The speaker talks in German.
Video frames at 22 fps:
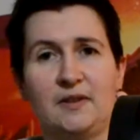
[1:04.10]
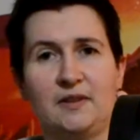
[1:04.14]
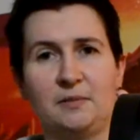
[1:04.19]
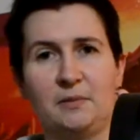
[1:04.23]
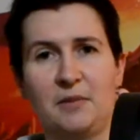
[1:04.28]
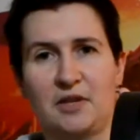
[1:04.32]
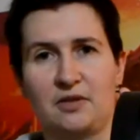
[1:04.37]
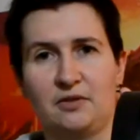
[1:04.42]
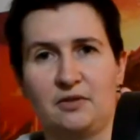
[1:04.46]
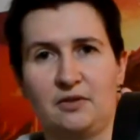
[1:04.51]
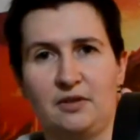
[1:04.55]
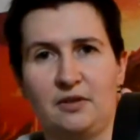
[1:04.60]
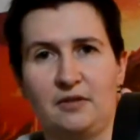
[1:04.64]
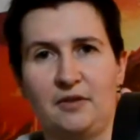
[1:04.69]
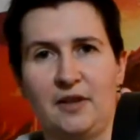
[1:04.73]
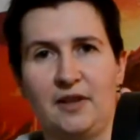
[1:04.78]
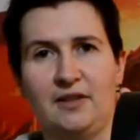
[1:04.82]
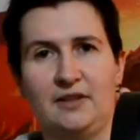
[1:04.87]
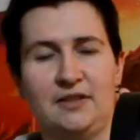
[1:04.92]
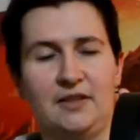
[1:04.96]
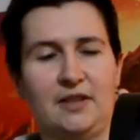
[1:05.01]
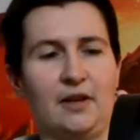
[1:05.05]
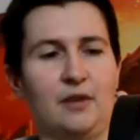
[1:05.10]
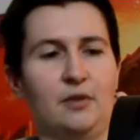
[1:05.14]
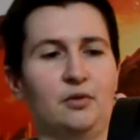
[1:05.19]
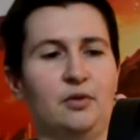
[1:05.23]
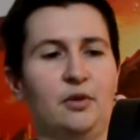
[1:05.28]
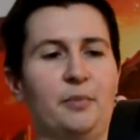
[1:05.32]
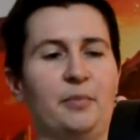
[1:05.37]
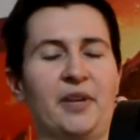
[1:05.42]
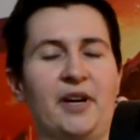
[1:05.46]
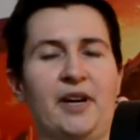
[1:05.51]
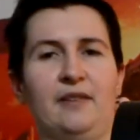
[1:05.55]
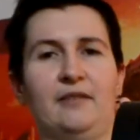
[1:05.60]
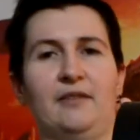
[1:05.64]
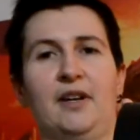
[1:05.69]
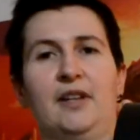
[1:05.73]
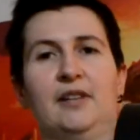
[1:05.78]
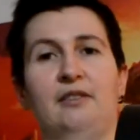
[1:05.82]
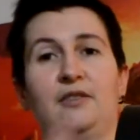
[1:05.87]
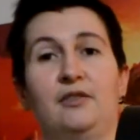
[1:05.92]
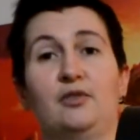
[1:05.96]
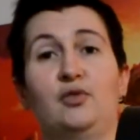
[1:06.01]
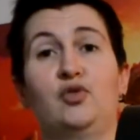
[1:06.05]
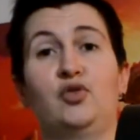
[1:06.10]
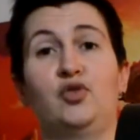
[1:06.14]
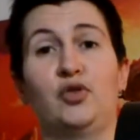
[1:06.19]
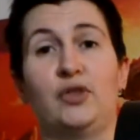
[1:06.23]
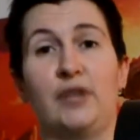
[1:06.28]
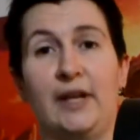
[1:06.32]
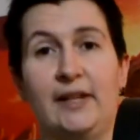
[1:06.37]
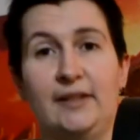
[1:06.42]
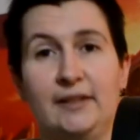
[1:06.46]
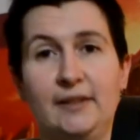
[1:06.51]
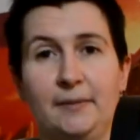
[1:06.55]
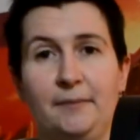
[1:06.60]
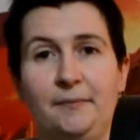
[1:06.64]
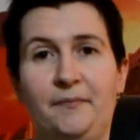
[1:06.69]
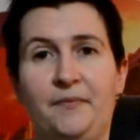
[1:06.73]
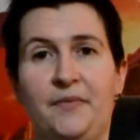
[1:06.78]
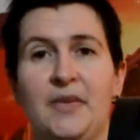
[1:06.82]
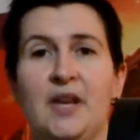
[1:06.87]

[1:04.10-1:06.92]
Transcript: des Maxotov eine sehr hohe Brennweite zustande.